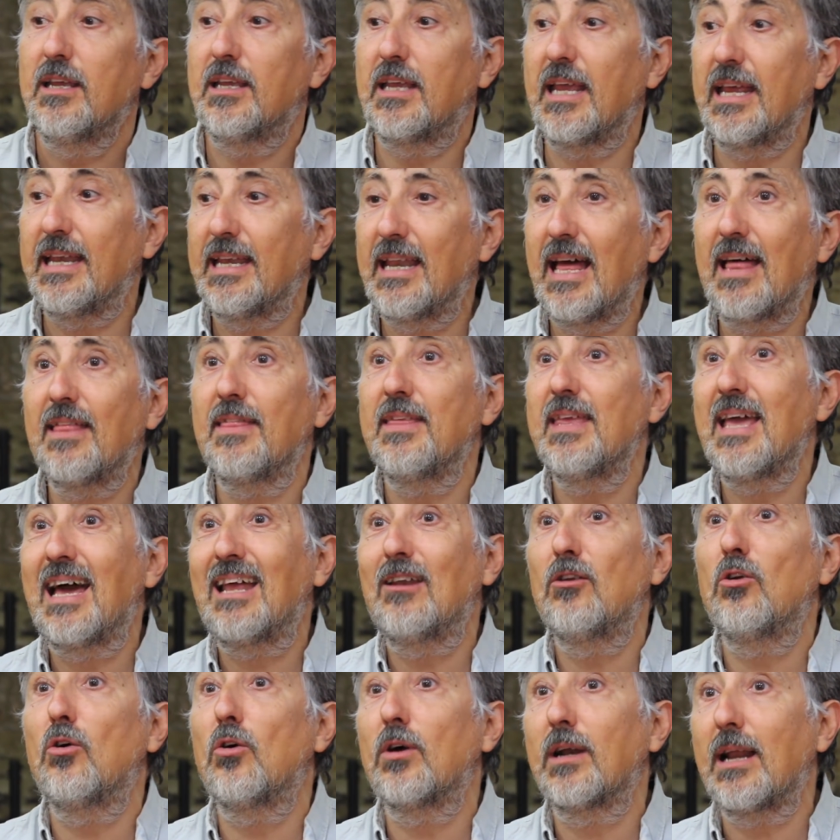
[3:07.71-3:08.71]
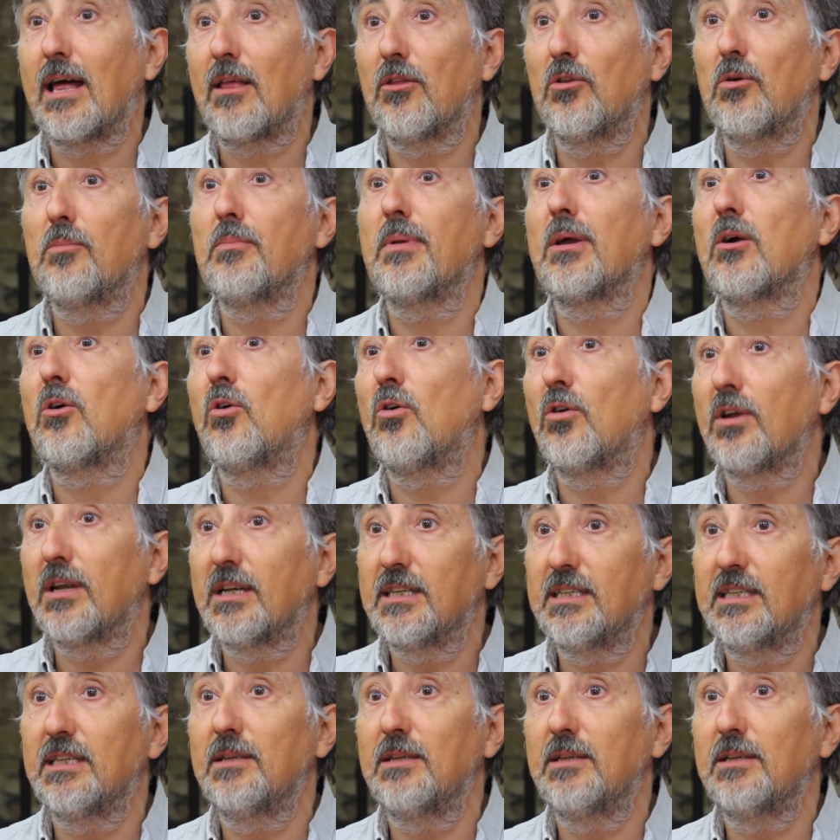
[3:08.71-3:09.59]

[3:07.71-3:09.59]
que nadie ha logrado mejores